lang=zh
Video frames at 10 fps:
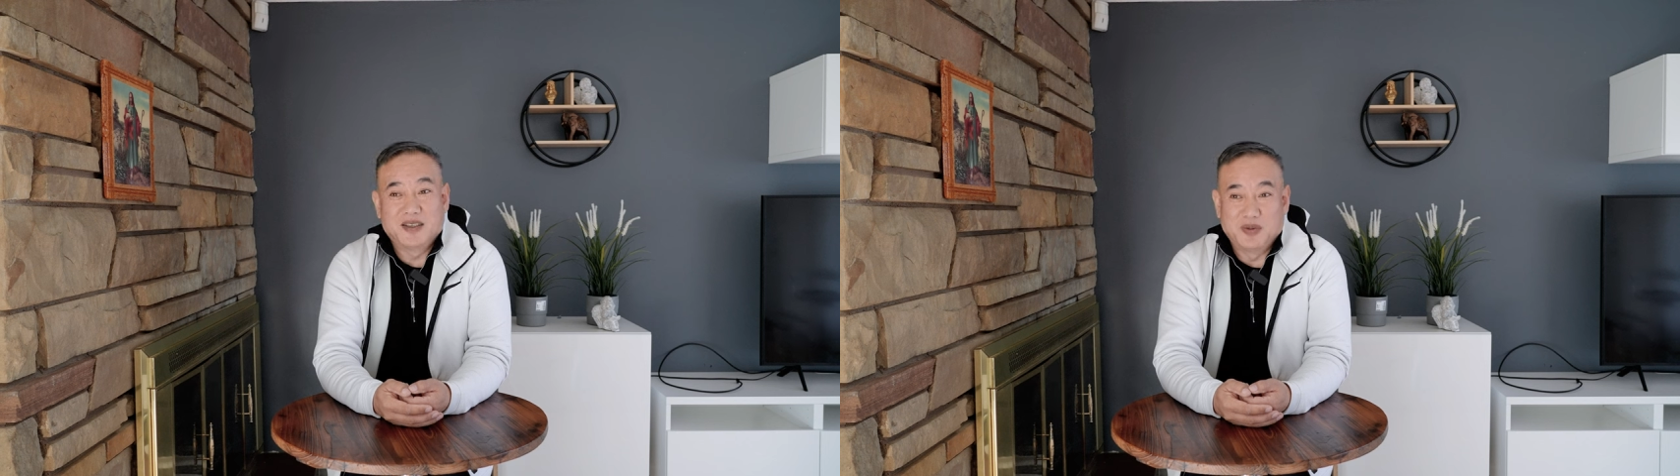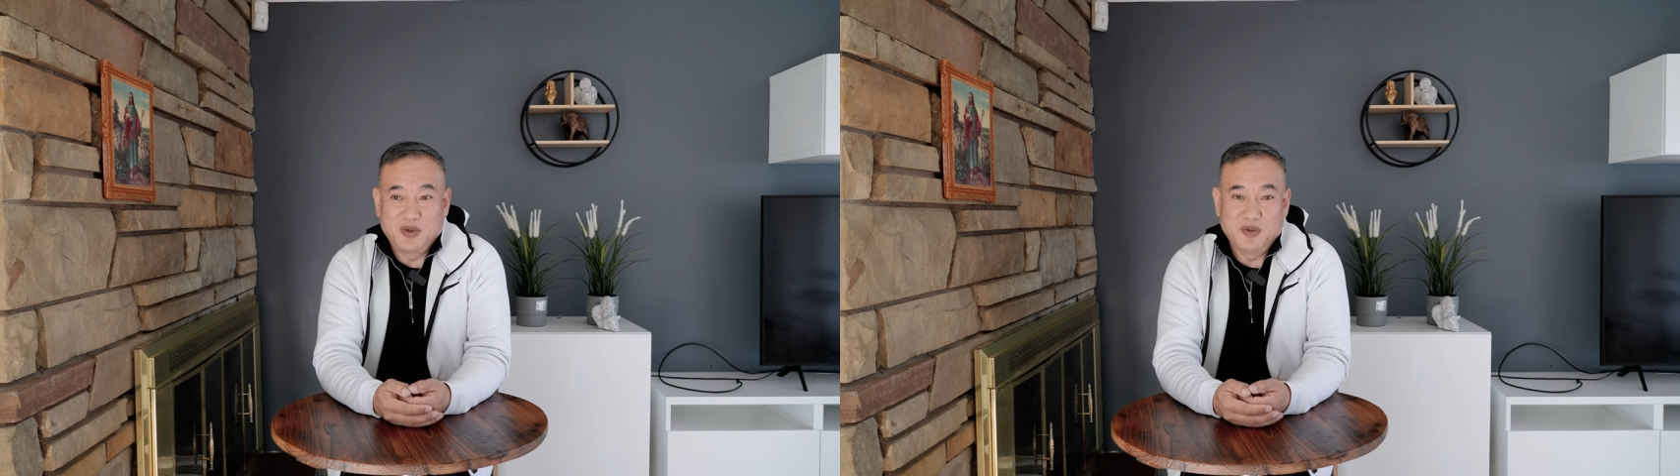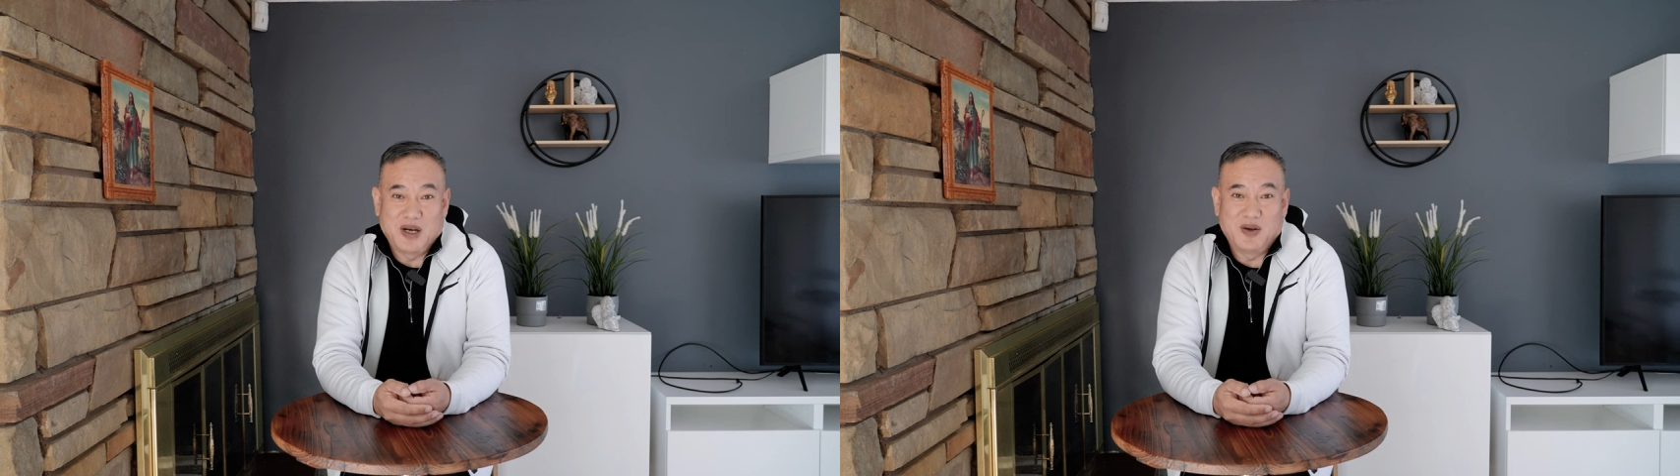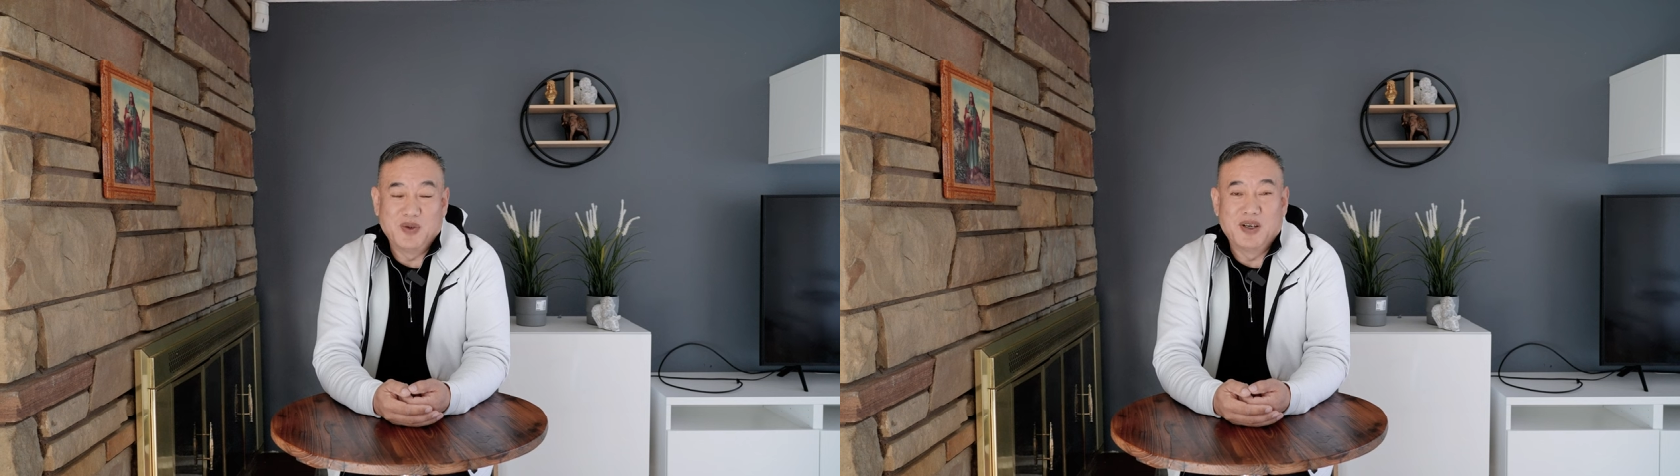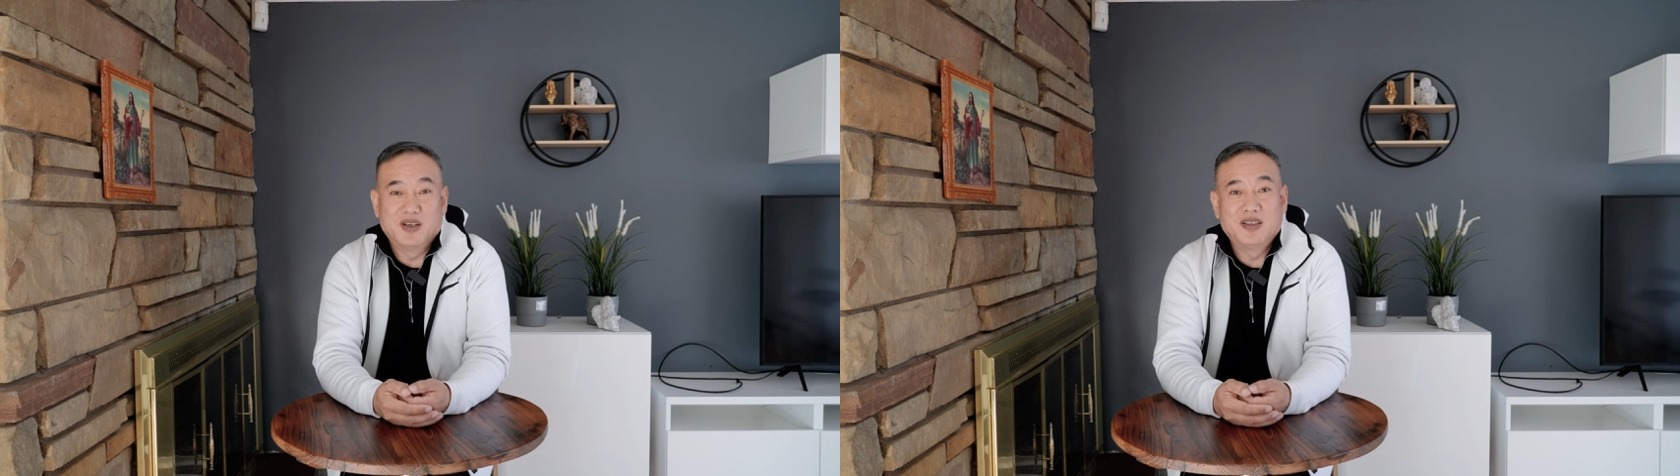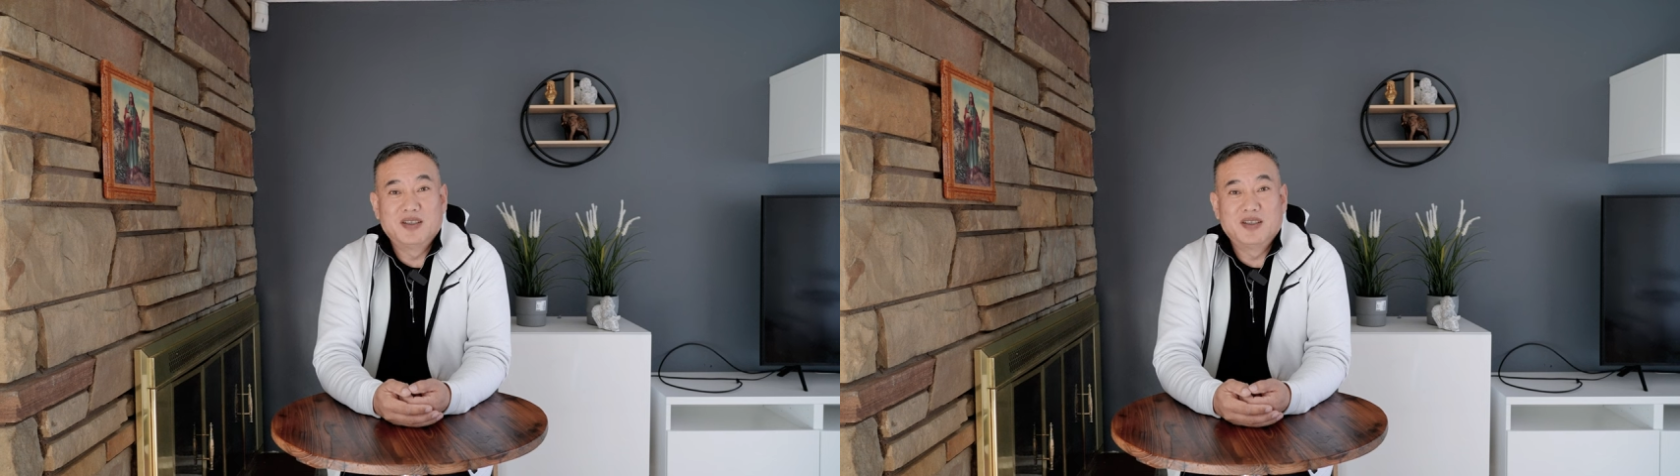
怎么去把握，